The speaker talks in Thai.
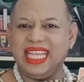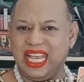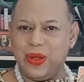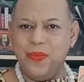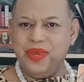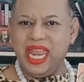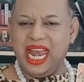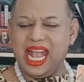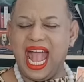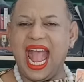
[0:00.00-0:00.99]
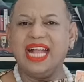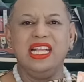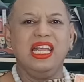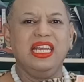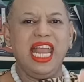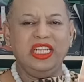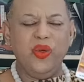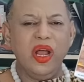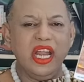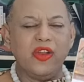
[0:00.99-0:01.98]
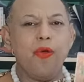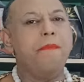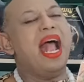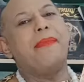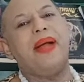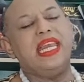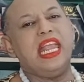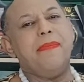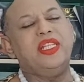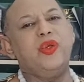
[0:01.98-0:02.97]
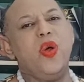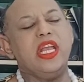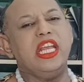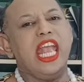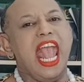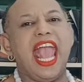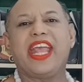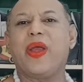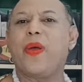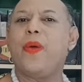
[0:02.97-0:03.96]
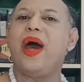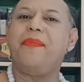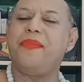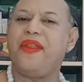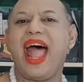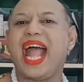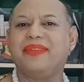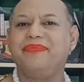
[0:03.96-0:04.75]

ศีกุมเนี่ยนะคะ ในช่วงเดือนกุมภาพันธ์นี้ เป็นช่วงแห่งความรัก